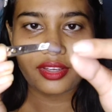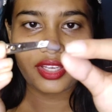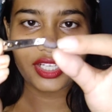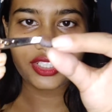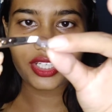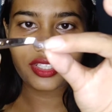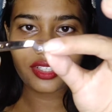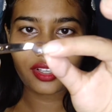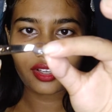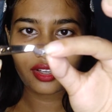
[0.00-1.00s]
ये
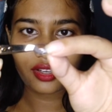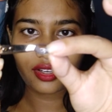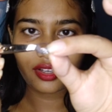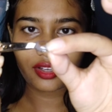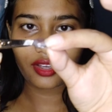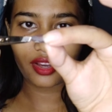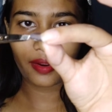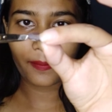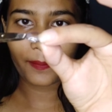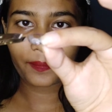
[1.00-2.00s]
चीज ये
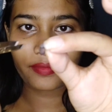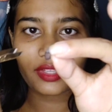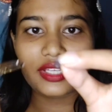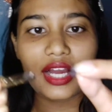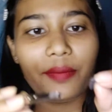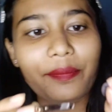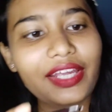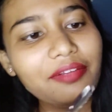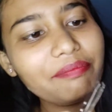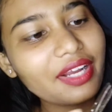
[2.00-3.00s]
यहाँ पे
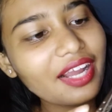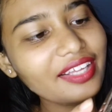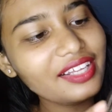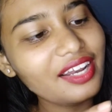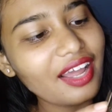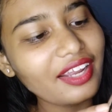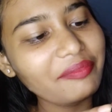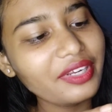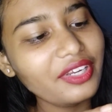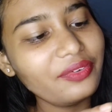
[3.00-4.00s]
एक बकायदा लाइन
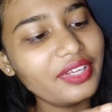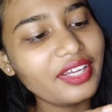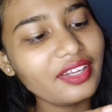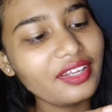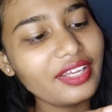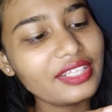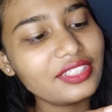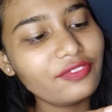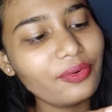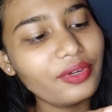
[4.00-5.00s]
बनी हुई है ये
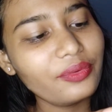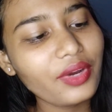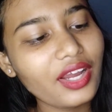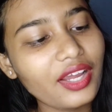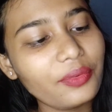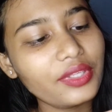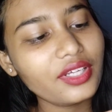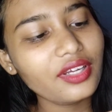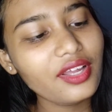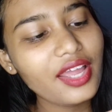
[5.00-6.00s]
ऐसे फोल्ड हुआ आया हुआ
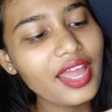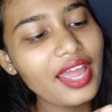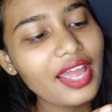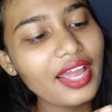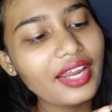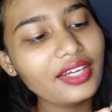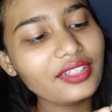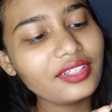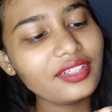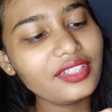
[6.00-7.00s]
था
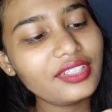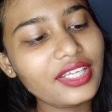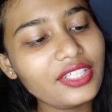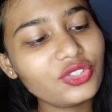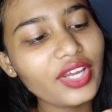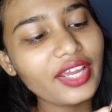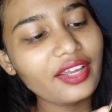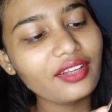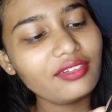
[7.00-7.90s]
एंड ये जो है